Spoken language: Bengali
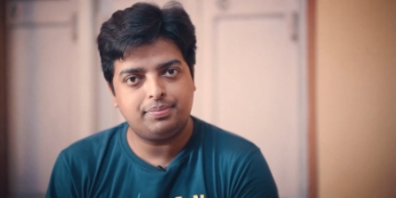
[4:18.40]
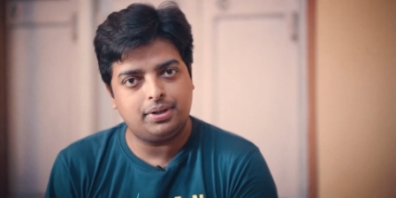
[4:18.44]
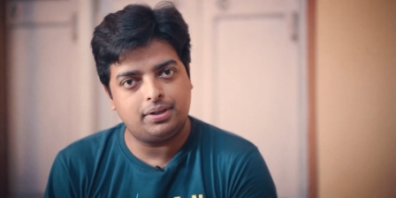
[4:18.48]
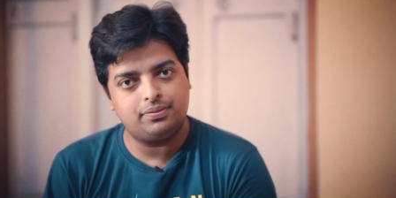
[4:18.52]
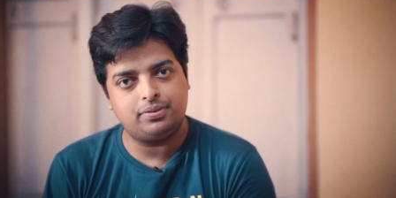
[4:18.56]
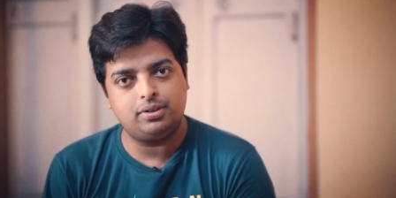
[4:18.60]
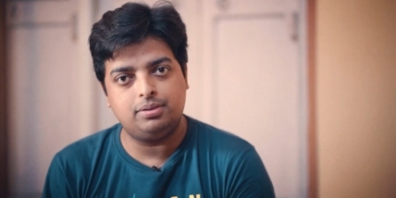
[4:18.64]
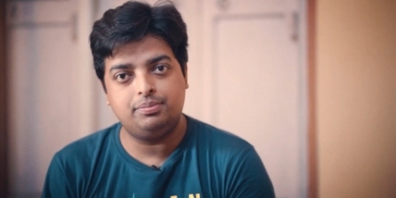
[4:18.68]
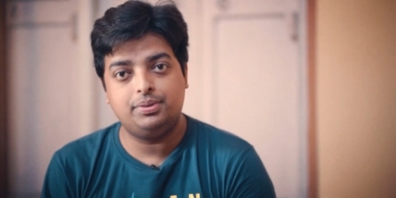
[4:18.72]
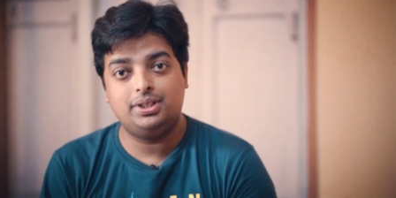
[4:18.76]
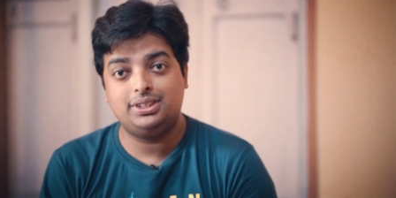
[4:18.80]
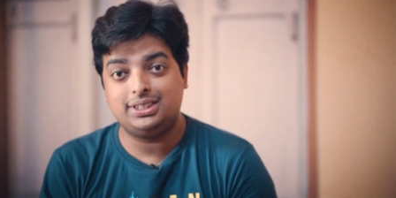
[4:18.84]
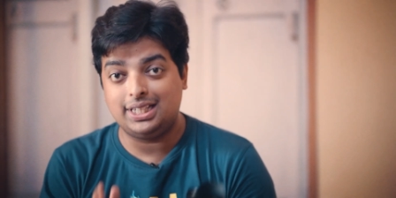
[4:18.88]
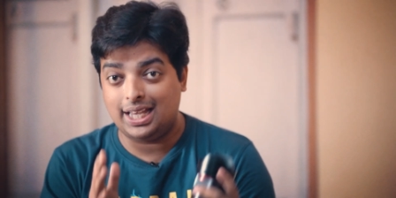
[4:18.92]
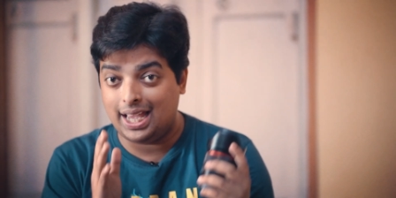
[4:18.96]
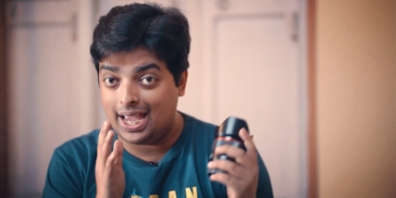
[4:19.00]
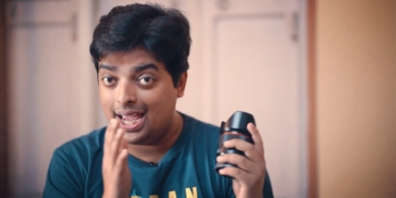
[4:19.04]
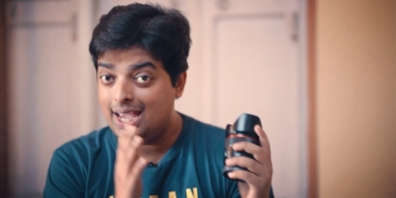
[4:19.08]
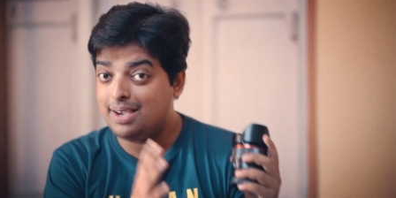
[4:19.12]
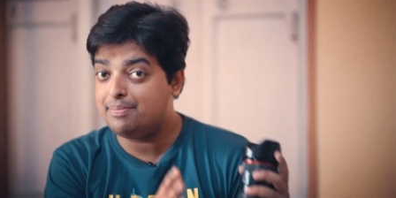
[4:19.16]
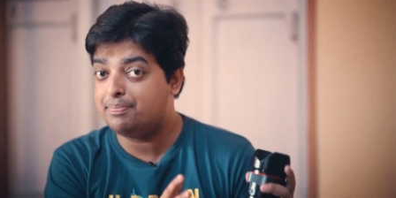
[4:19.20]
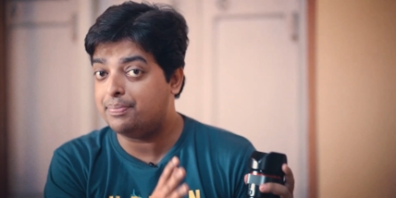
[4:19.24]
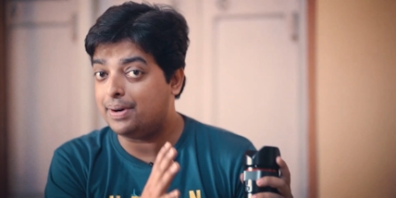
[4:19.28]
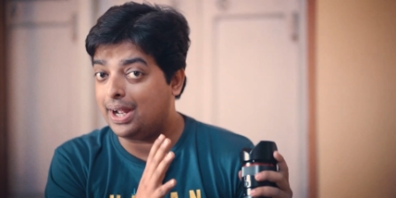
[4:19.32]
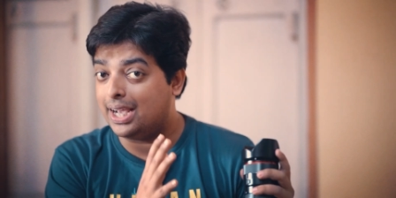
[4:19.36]
পারফরমেন্স
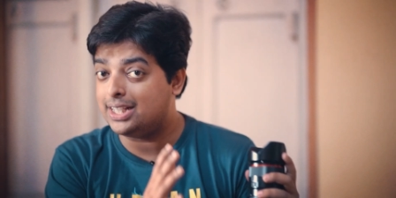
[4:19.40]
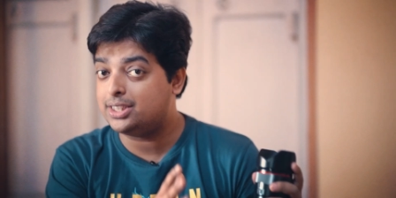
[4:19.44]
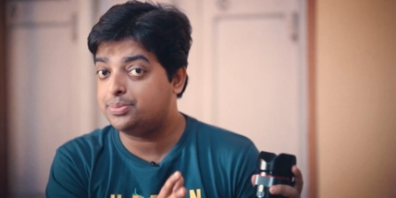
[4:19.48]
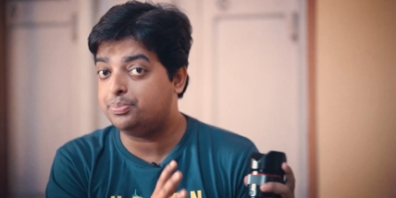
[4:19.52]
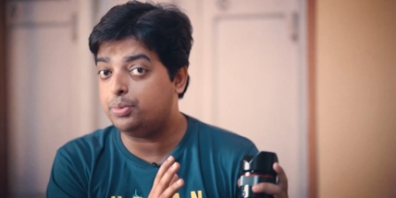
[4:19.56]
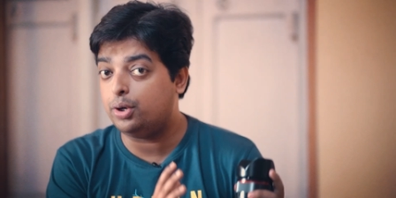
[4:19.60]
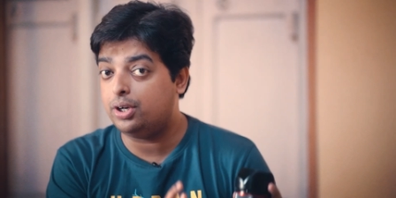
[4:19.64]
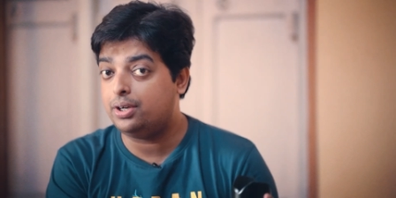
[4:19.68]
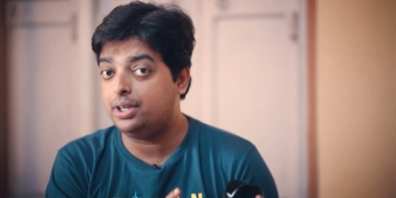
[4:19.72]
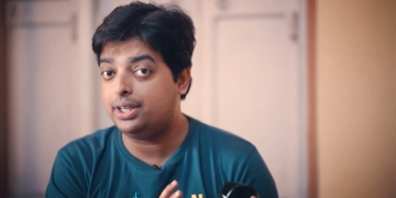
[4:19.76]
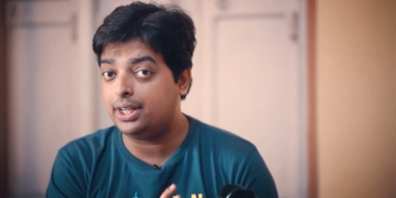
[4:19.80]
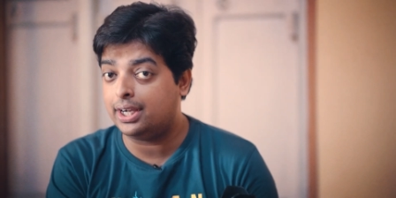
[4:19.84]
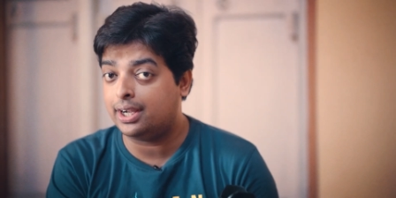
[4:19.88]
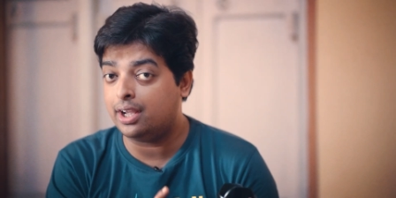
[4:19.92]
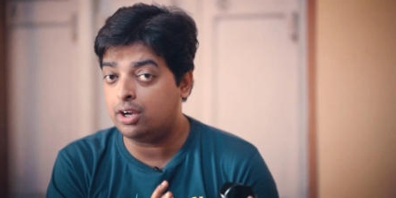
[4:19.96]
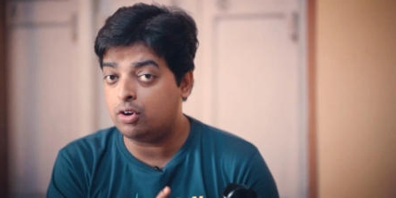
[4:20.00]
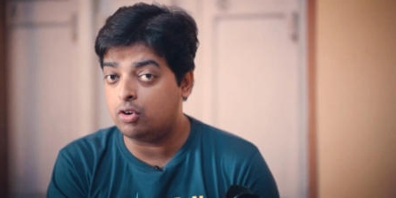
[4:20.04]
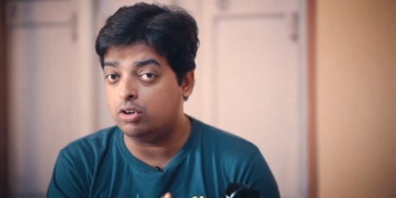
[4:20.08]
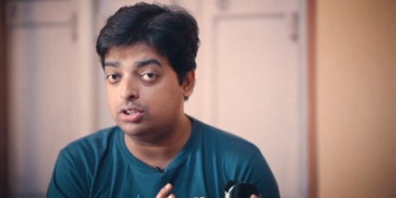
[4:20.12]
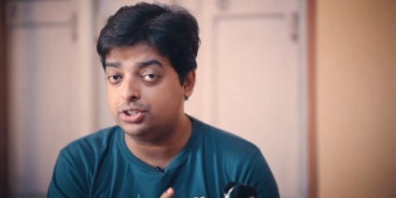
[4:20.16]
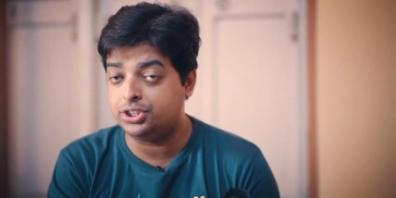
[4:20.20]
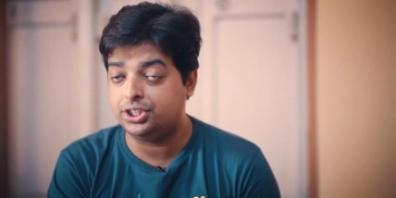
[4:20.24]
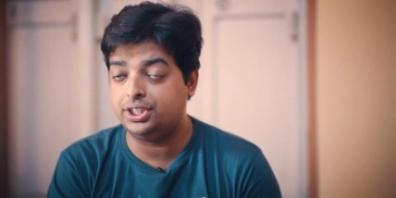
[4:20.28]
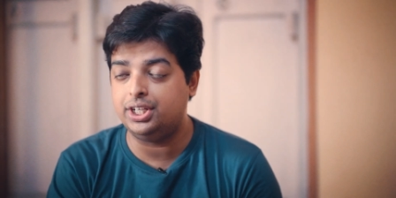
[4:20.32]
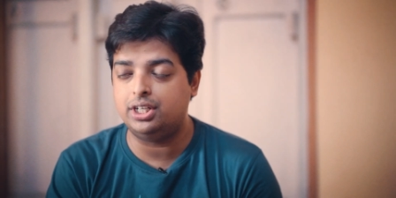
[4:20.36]
এই প্রাইস পয়েন্টটাকে
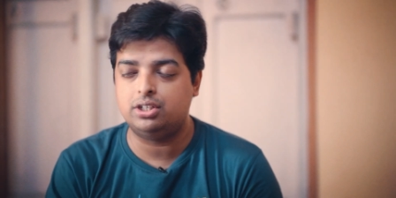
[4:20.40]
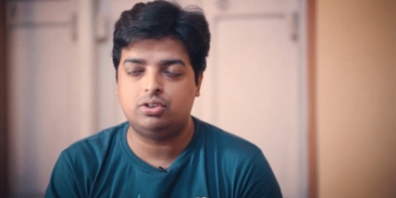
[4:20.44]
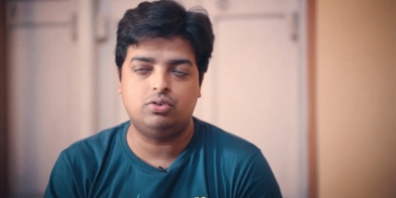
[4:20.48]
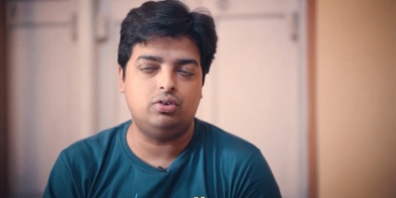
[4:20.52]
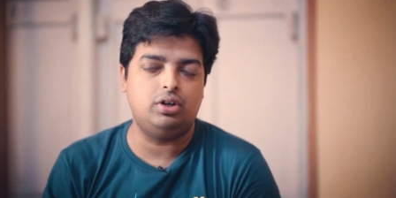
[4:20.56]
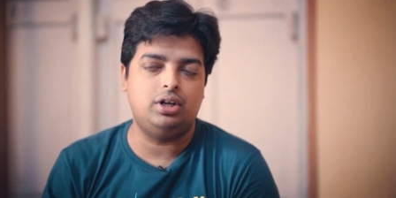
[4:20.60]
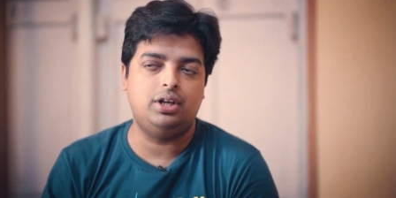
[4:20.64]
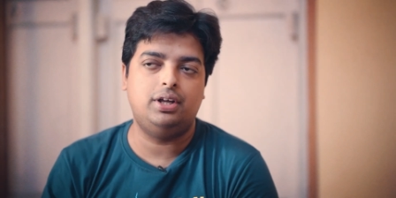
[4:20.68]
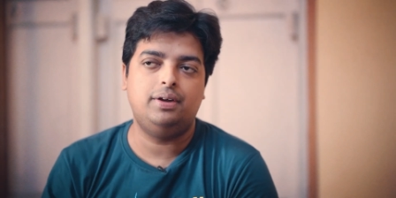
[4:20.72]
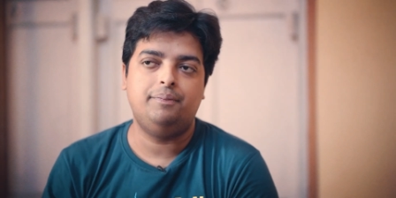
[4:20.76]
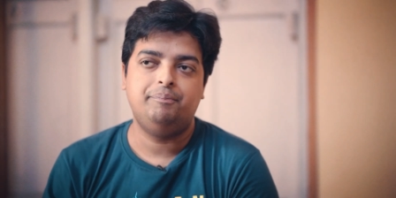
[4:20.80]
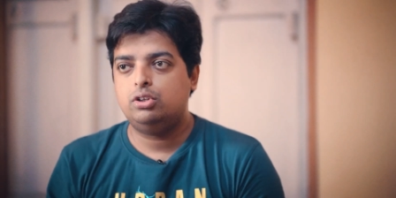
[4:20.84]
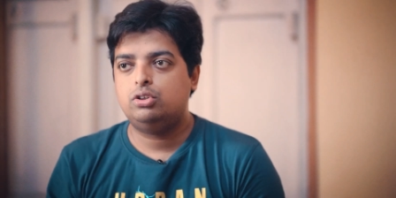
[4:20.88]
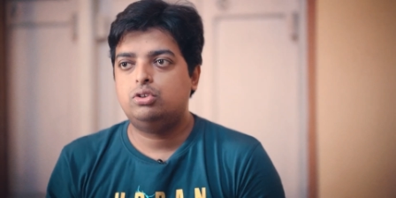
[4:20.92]
কনসিডার করলে